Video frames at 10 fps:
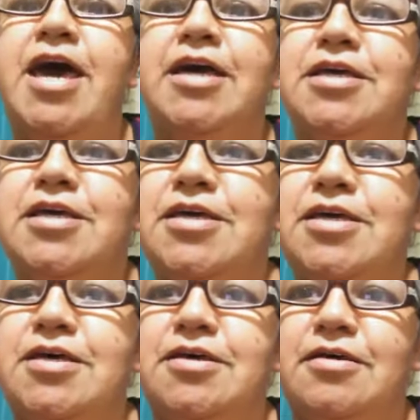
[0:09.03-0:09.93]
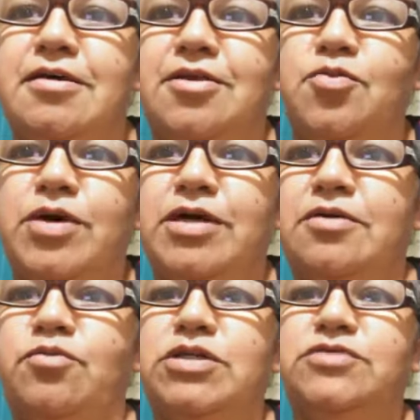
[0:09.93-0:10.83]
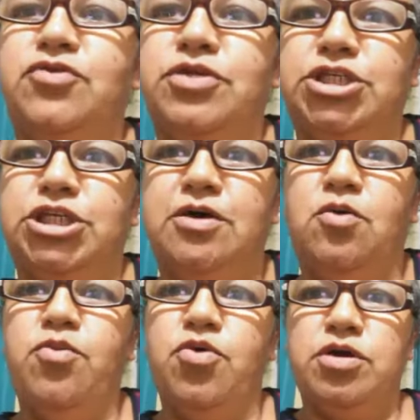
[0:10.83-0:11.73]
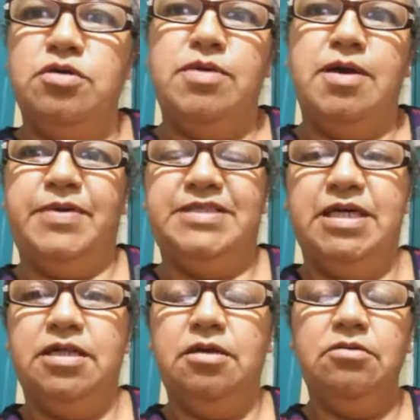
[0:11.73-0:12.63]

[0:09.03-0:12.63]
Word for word: É que tem uma, umas frutas que já tá um pouquinho meia passada,